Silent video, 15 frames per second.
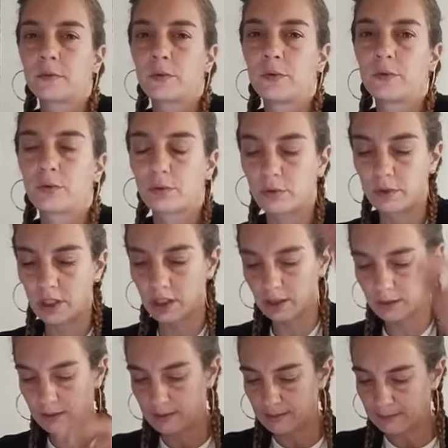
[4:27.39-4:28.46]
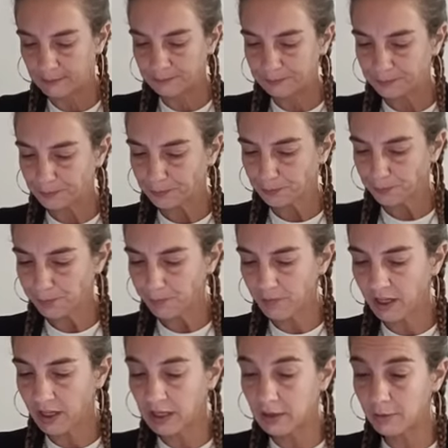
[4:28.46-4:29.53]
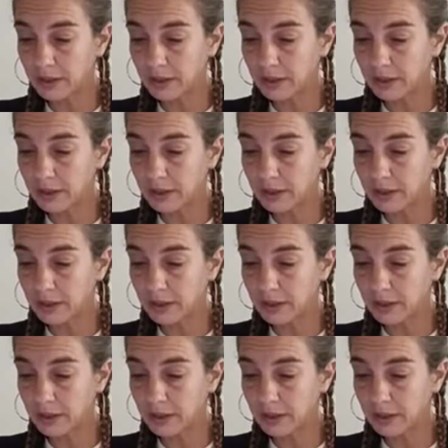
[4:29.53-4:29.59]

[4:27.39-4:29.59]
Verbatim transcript: le truquer. Il y a les